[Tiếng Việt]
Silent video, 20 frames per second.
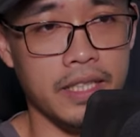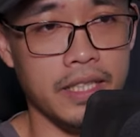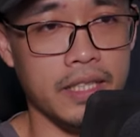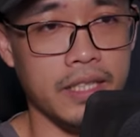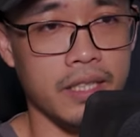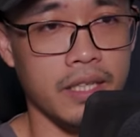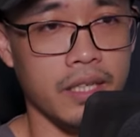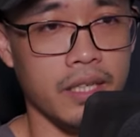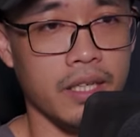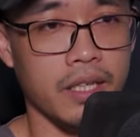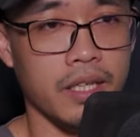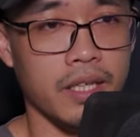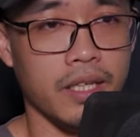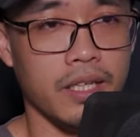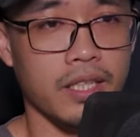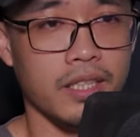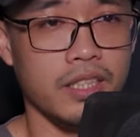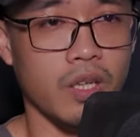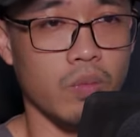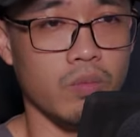Trong trạng
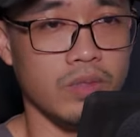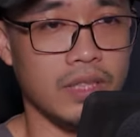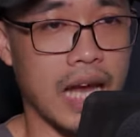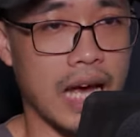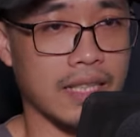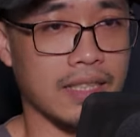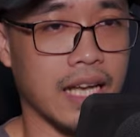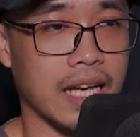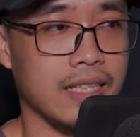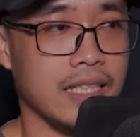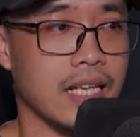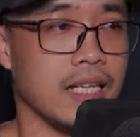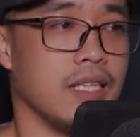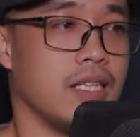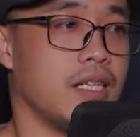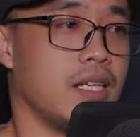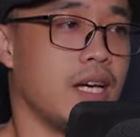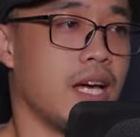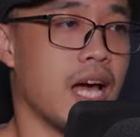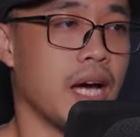thái này, hắn mơ
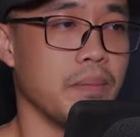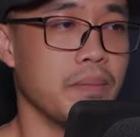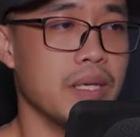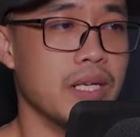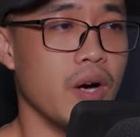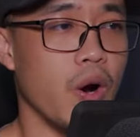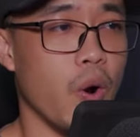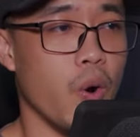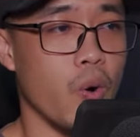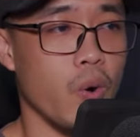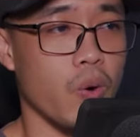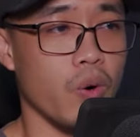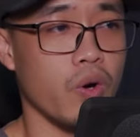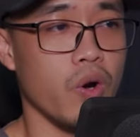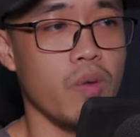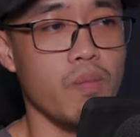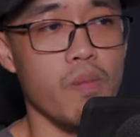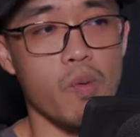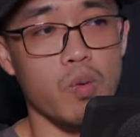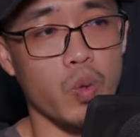hồ có một loại ý
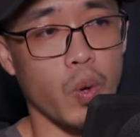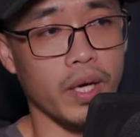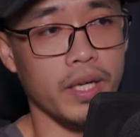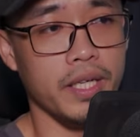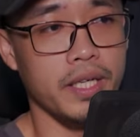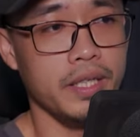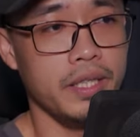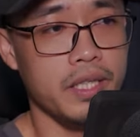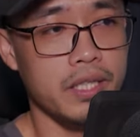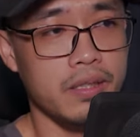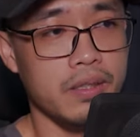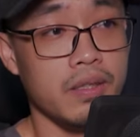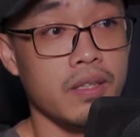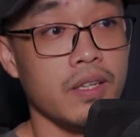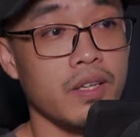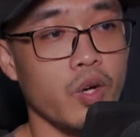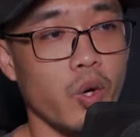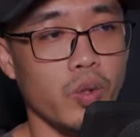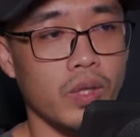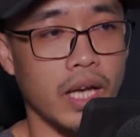thức có thể thay
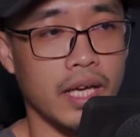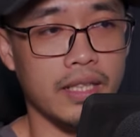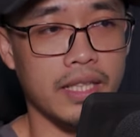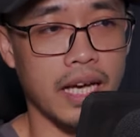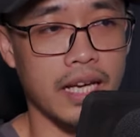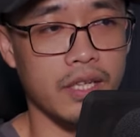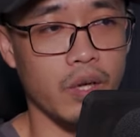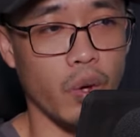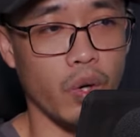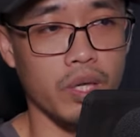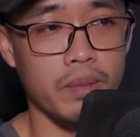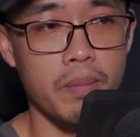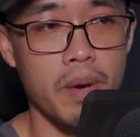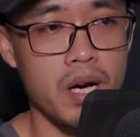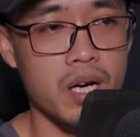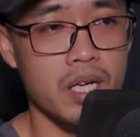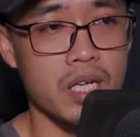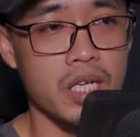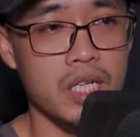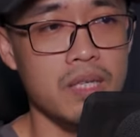đổi bất cứ một loại
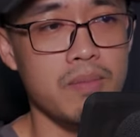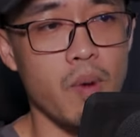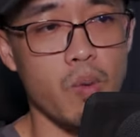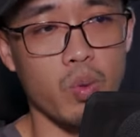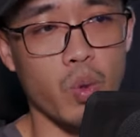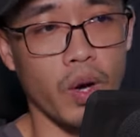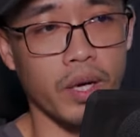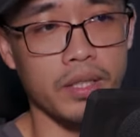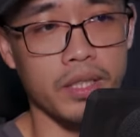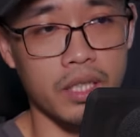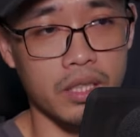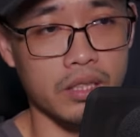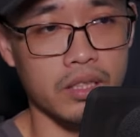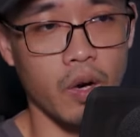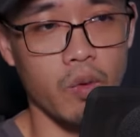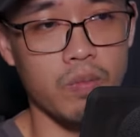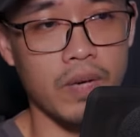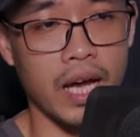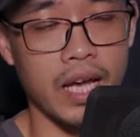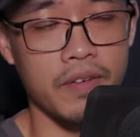thần thông hay vật chất
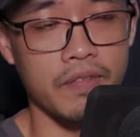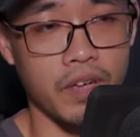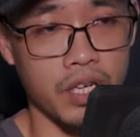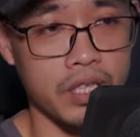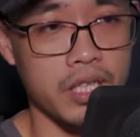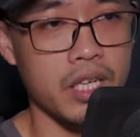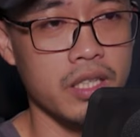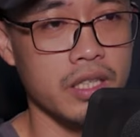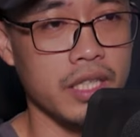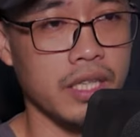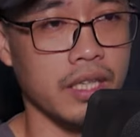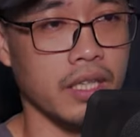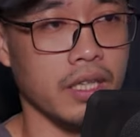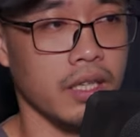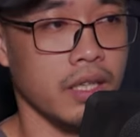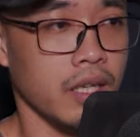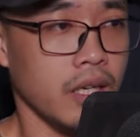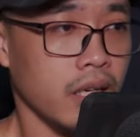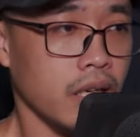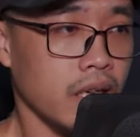gì.
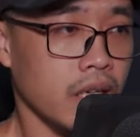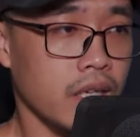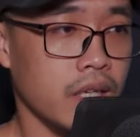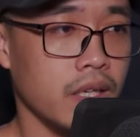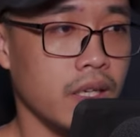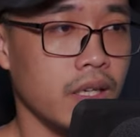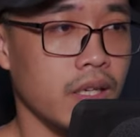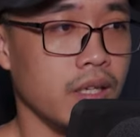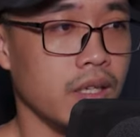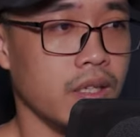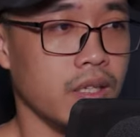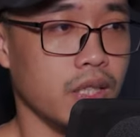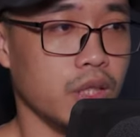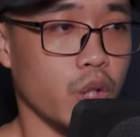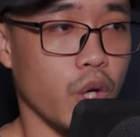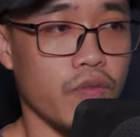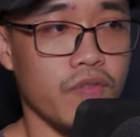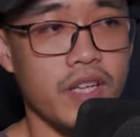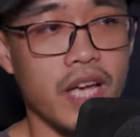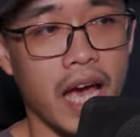So với hai thần
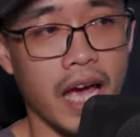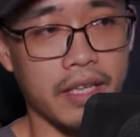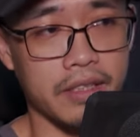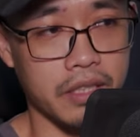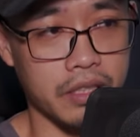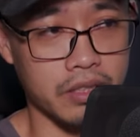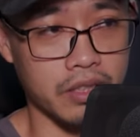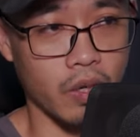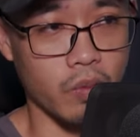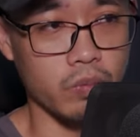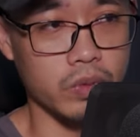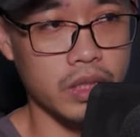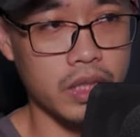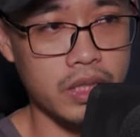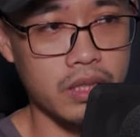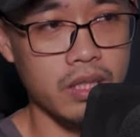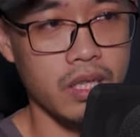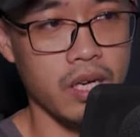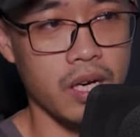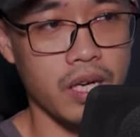thông trước, đạo
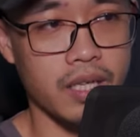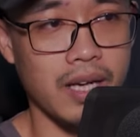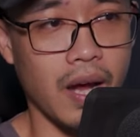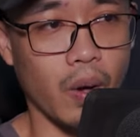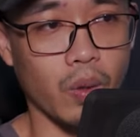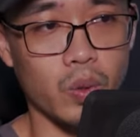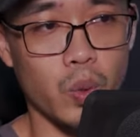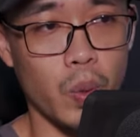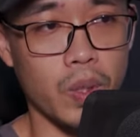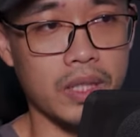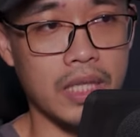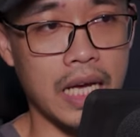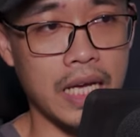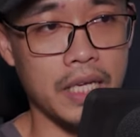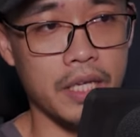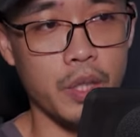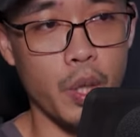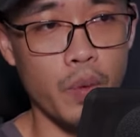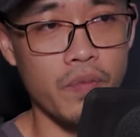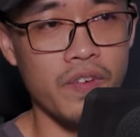thuật này đối với Vương
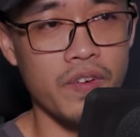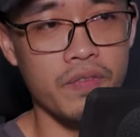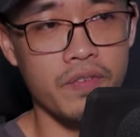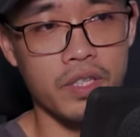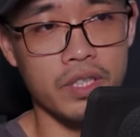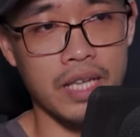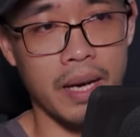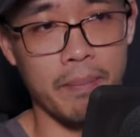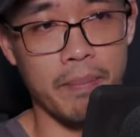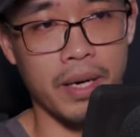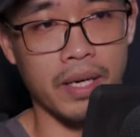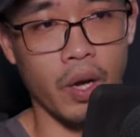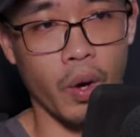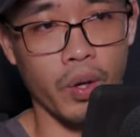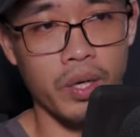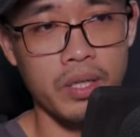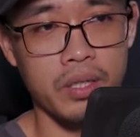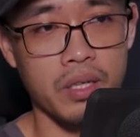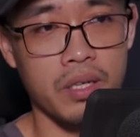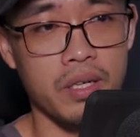Lâm mà nói, dường
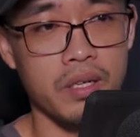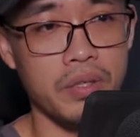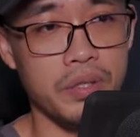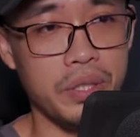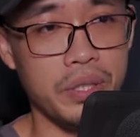như phải rất